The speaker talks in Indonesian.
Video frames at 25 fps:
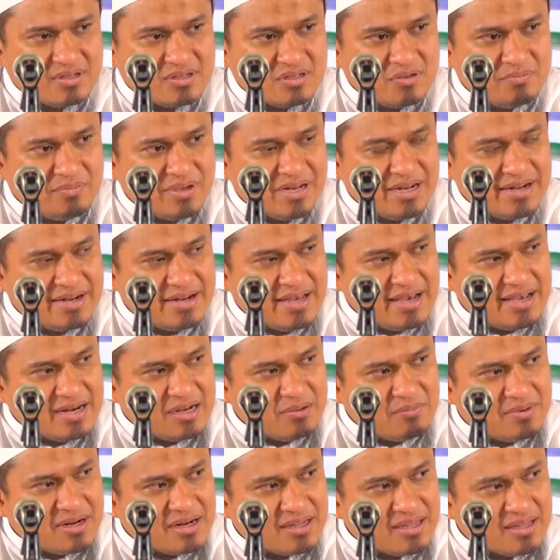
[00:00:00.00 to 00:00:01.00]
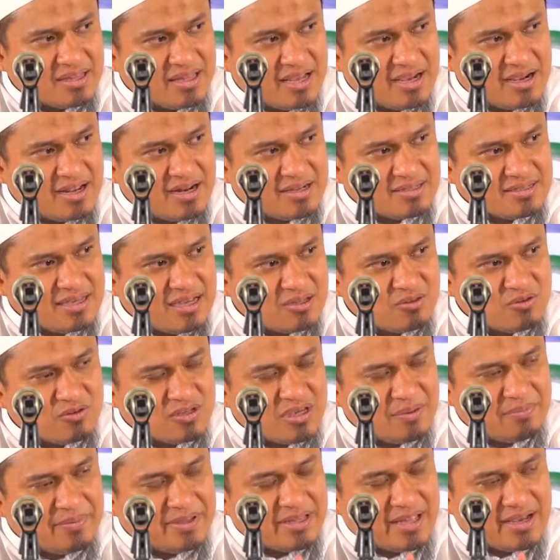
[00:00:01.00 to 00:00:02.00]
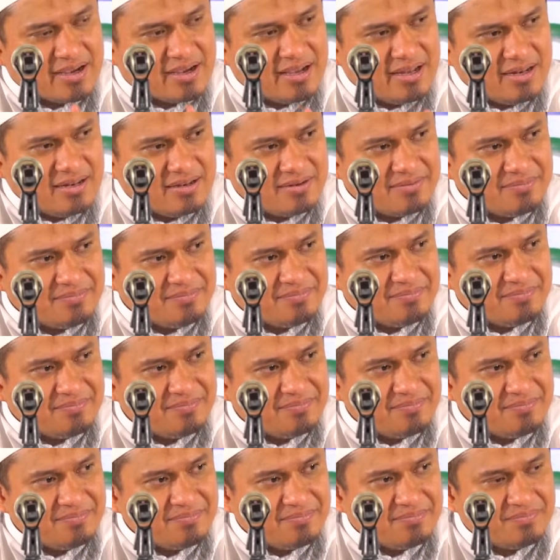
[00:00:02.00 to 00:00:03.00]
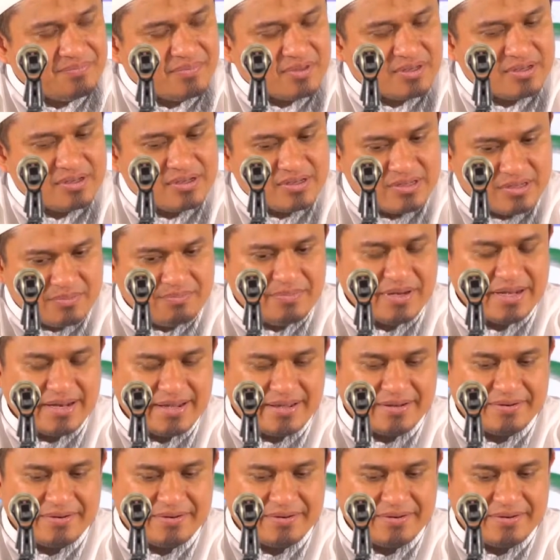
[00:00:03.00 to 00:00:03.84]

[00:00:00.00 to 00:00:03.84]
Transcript: sembilan hari berarti tanggal 1 sampai tanggal 9.